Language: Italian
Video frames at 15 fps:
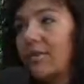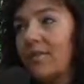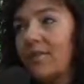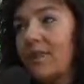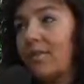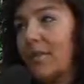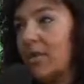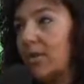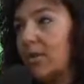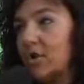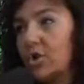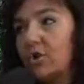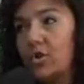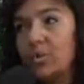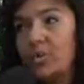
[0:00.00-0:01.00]
che va dal
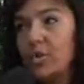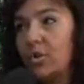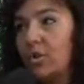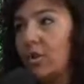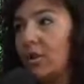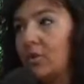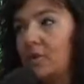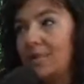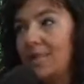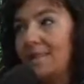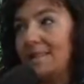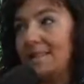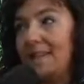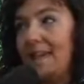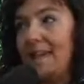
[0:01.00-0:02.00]
1998 al
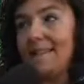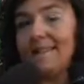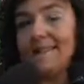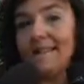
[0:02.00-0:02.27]
2006,